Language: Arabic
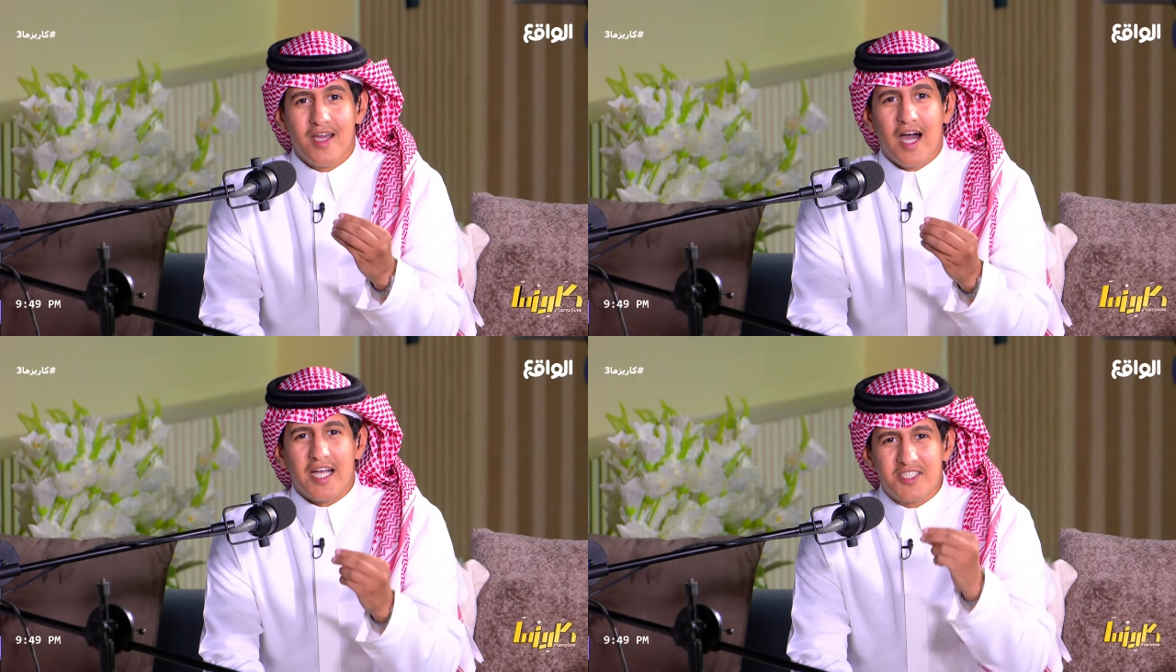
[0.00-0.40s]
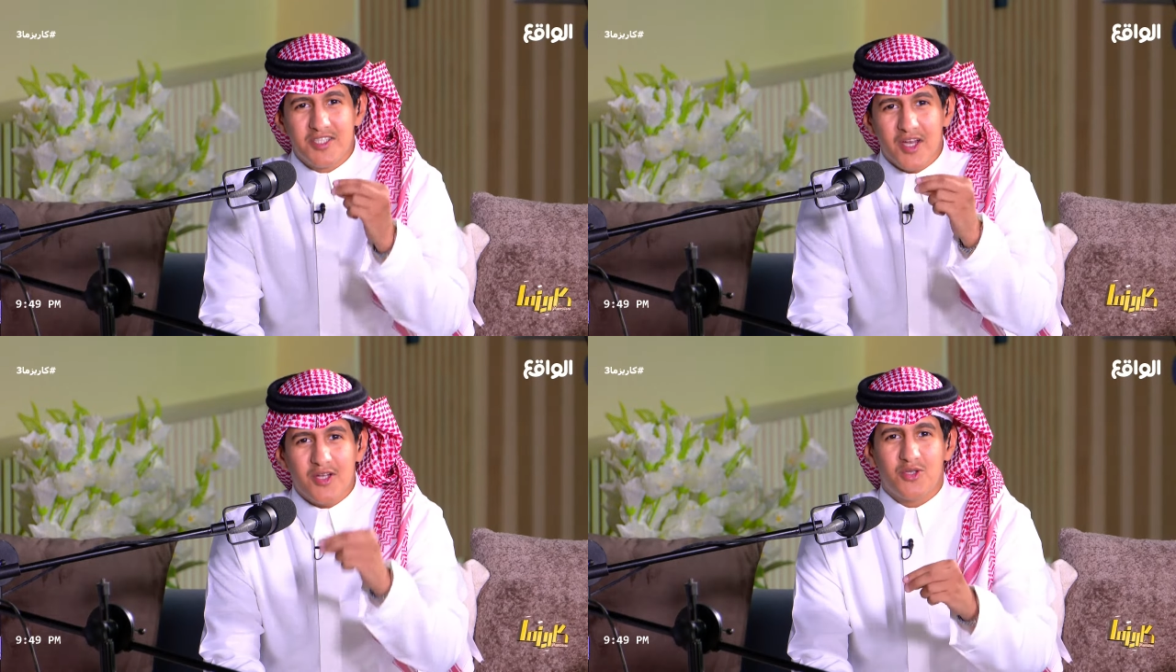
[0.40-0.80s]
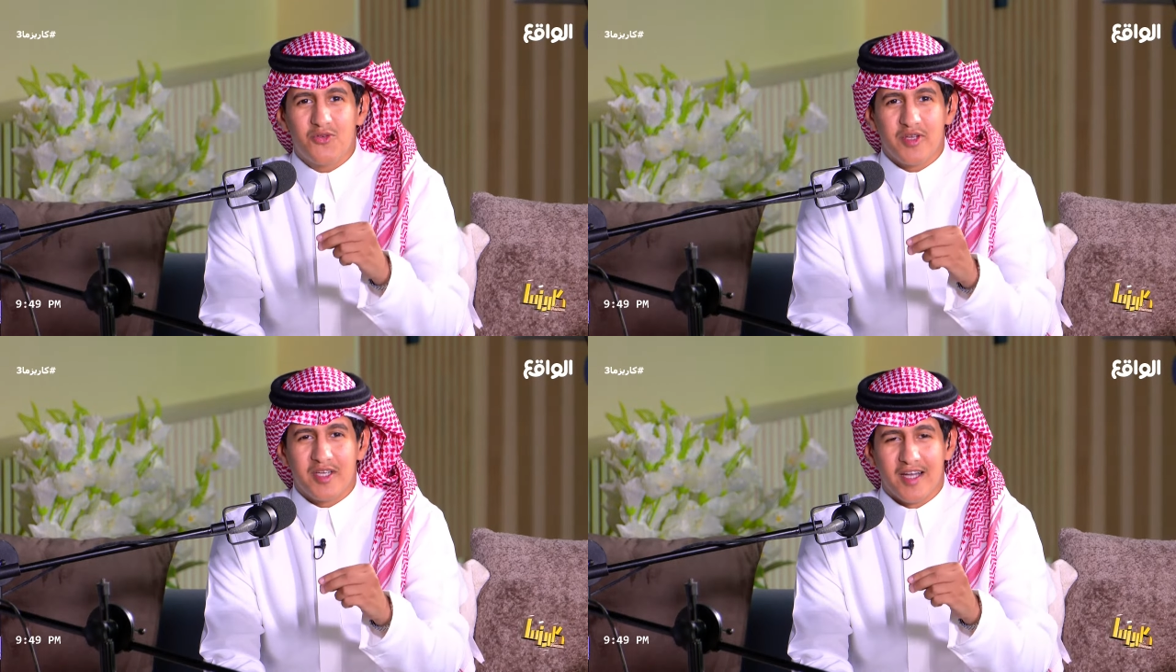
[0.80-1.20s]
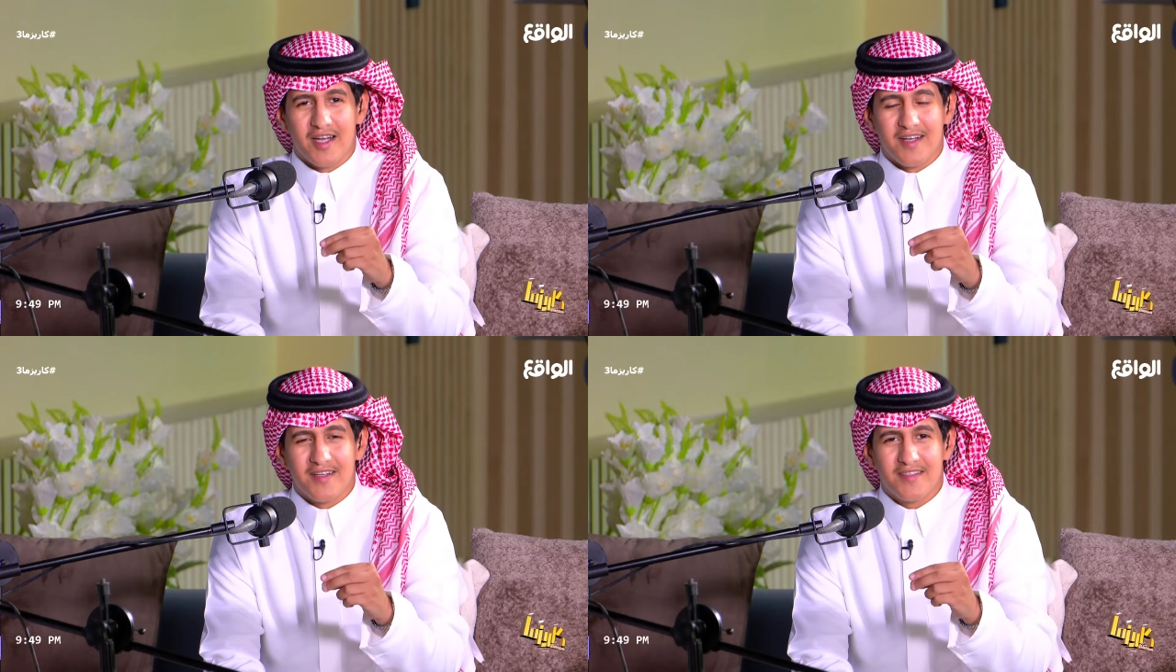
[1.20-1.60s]
اشرقت فيها
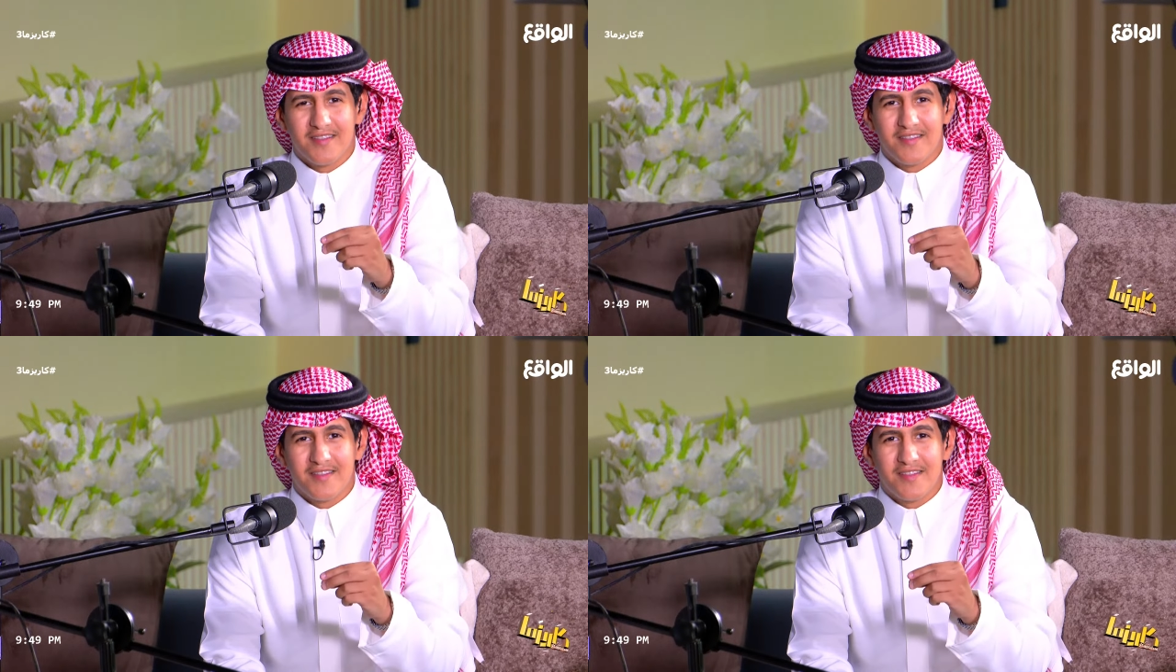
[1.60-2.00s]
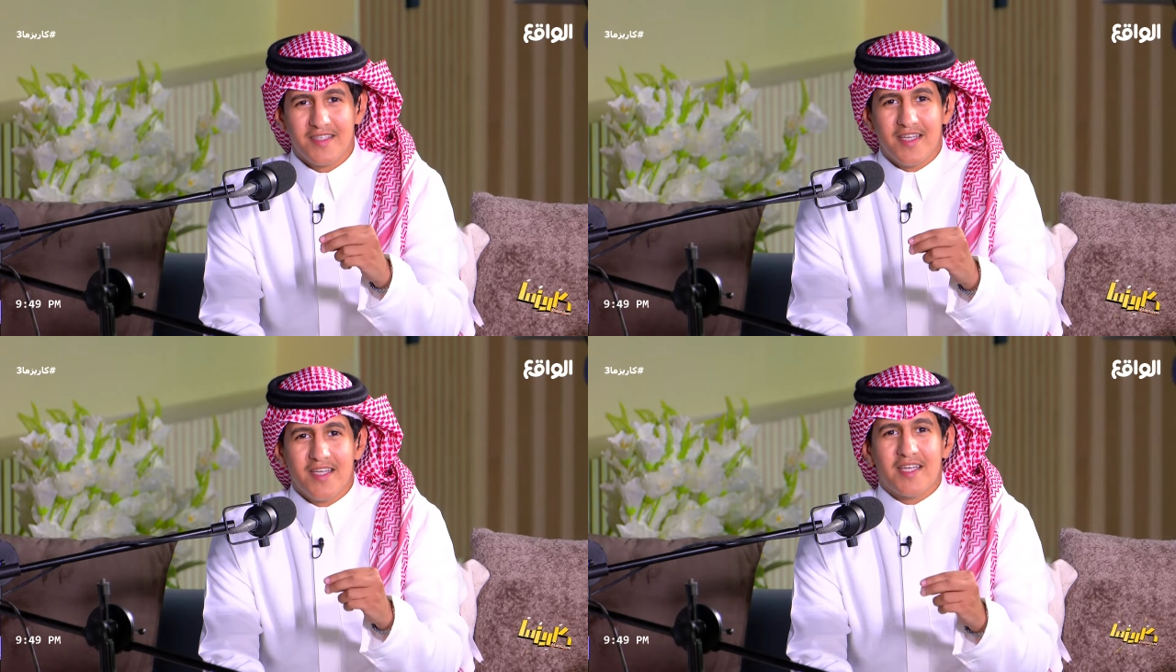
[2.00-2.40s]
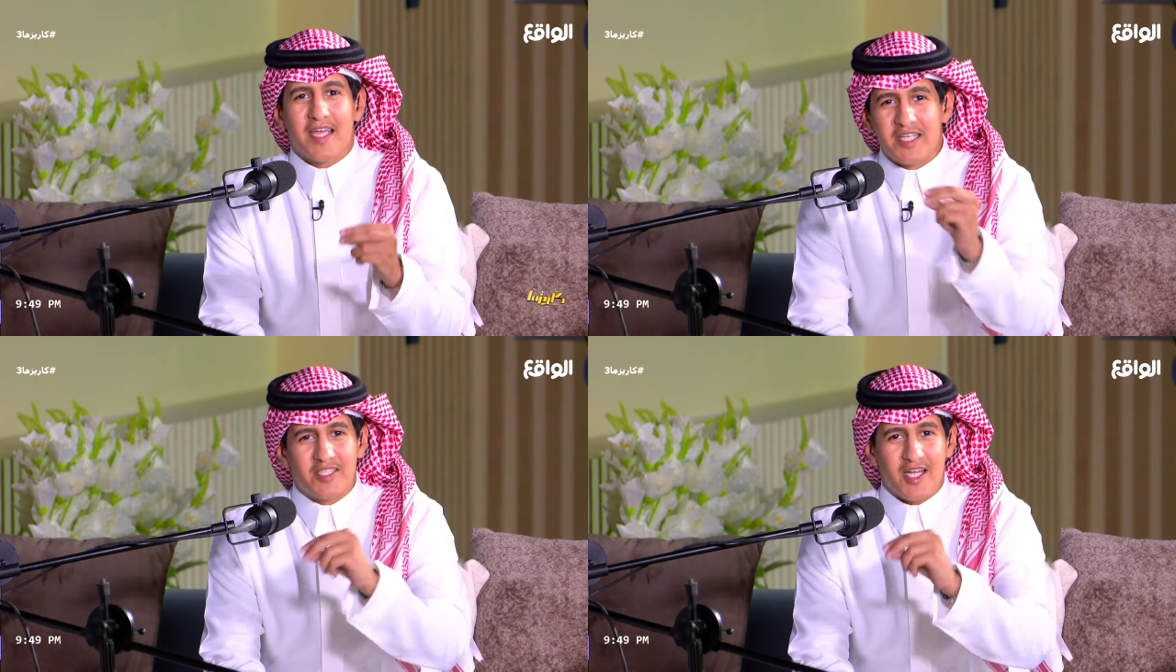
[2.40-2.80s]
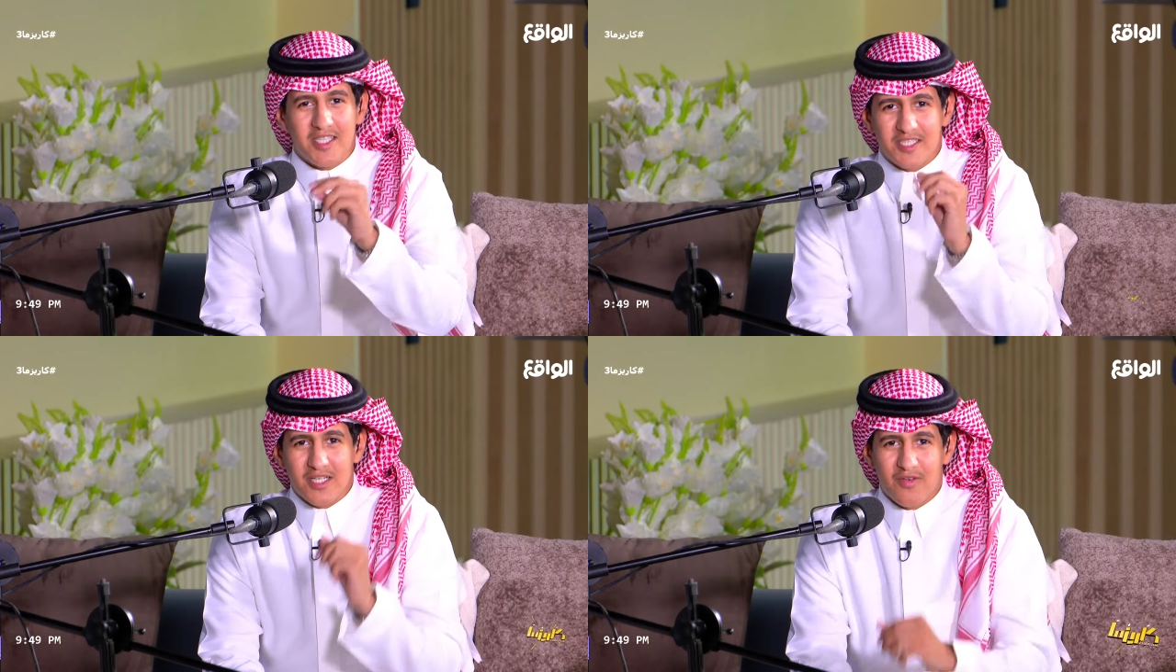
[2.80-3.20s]
كي
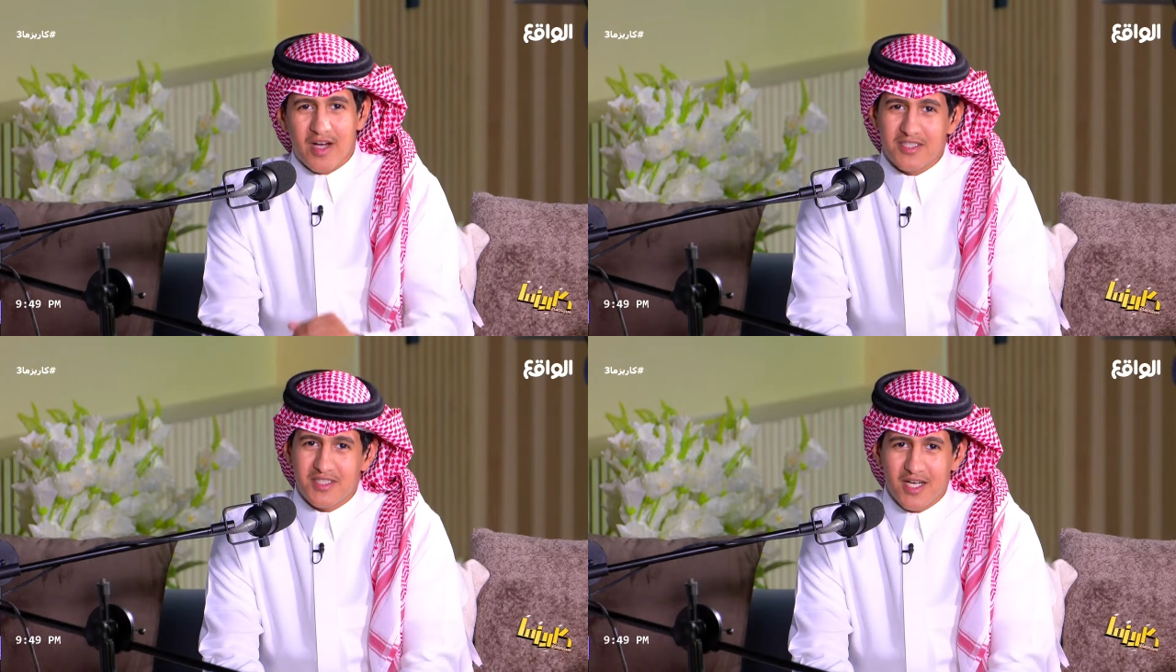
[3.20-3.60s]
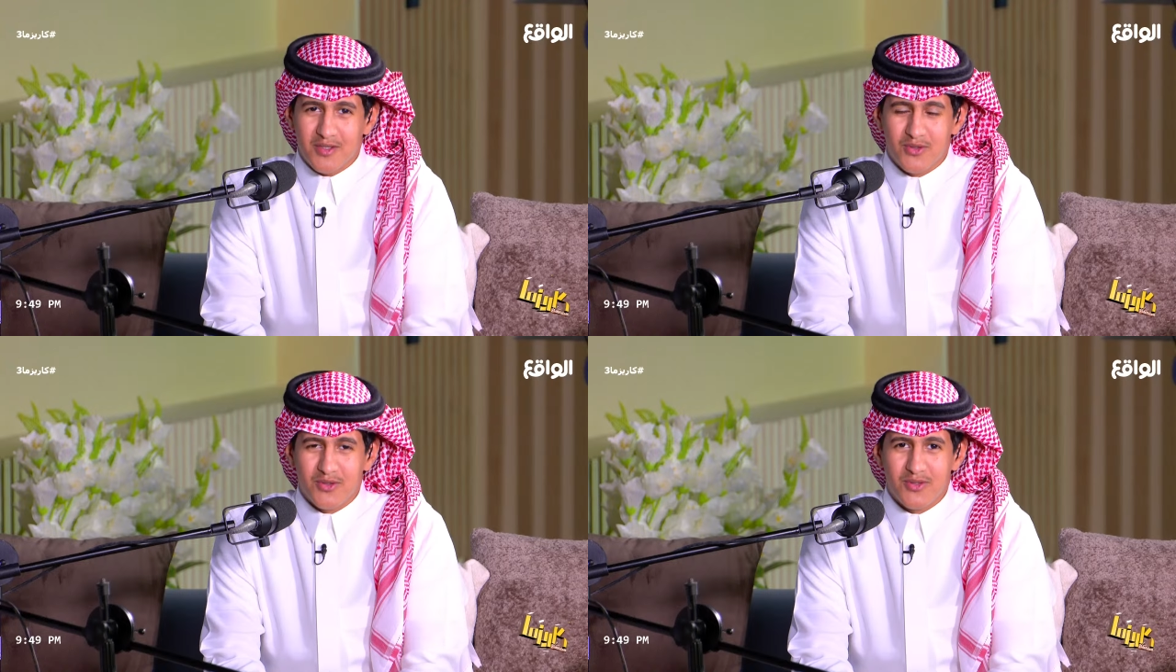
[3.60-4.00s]
تعيش فاسعد